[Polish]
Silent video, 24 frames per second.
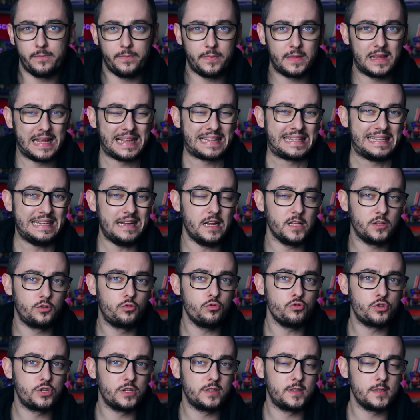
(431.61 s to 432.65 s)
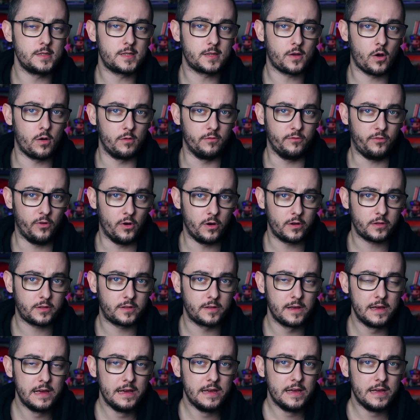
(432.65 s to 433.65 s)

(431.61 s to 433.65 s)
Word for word: na tyle duży dyskomfort,